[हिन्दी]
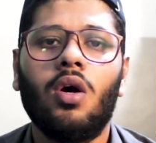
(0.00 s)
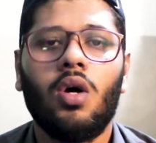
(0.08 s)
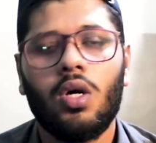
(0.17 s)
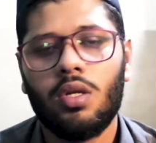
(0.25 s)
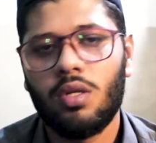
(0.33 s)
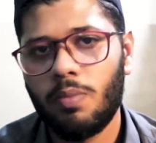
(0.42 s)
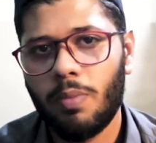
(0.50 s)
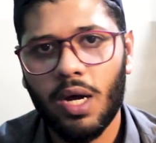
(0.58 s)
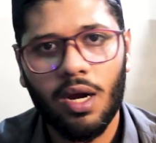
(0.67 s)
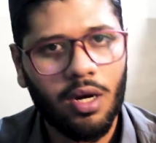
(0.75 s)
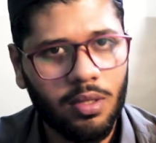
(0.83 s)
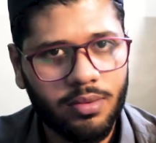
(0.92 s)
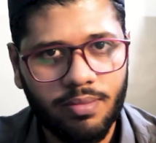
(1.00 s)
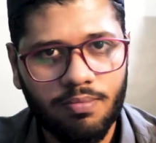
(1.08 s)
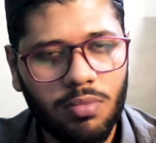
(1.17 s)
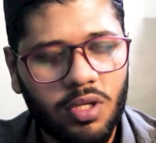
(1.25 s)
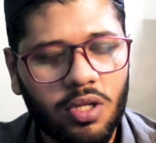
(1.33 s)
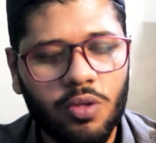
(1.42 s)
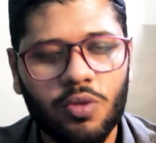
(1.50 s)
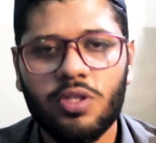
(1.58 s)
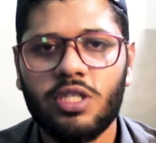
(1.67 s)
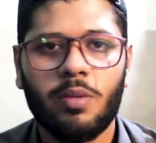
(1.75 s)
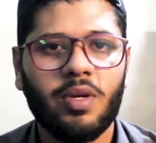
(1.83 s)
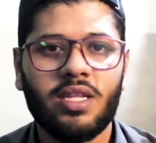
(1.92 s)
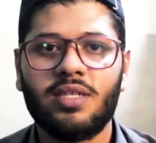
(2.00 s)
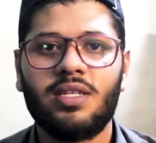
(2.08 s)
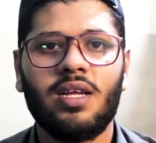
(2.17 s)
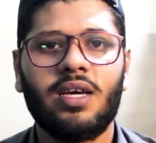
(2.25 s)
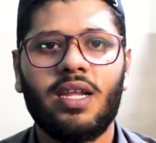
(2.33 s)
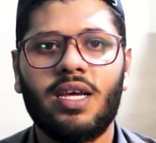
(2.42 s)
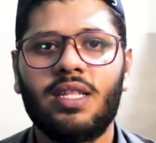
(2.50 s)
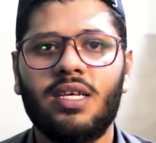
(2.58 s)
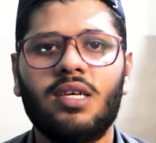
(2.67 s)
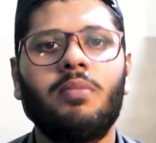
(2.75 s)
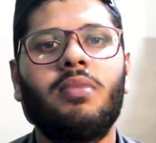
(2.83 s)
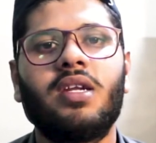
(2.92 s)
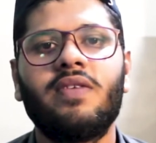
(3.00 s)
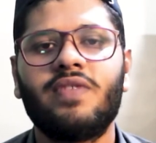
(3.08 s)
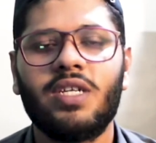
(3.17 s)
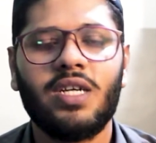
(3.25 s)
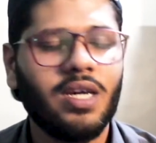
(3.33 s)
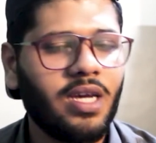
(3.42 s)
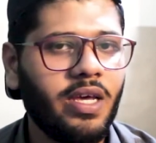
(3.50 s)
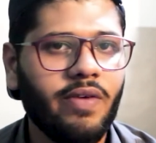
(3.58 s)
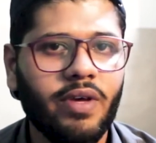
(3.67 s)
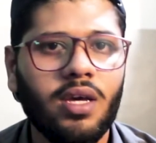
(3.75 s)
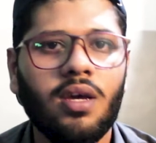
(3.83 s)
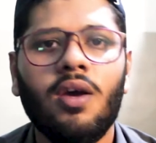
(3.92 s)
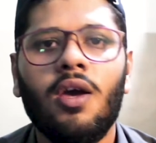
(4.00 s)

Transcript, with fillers: और पहाड़ बिल्कुल ज़बरदस्त लग रहे थे बर्फ़ से ढके हुए